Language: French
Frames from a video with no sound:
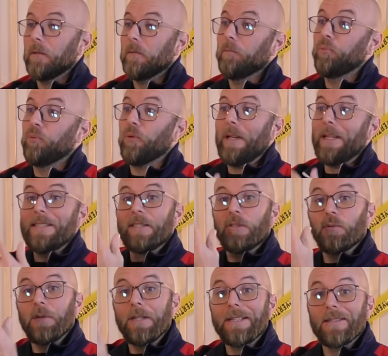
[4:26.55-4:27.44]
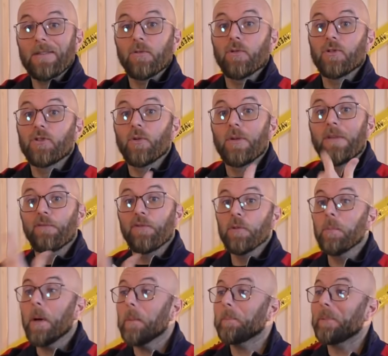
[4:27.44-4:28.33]
pour la suite de ce
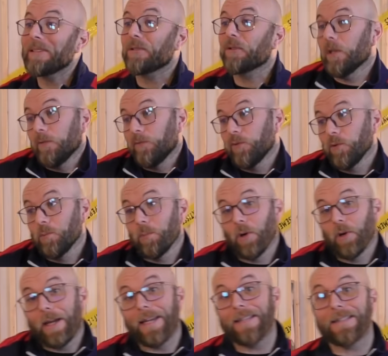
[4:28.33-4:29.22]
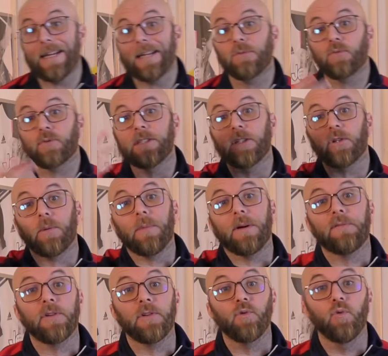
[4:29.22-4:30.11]
football parce que football a été annoncé comme
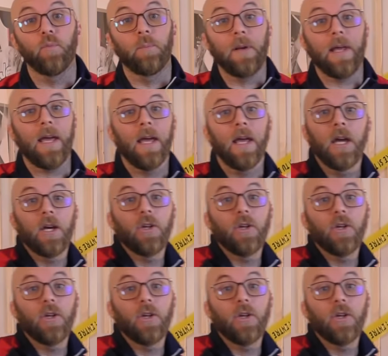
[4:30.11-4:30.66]
un free-to-play,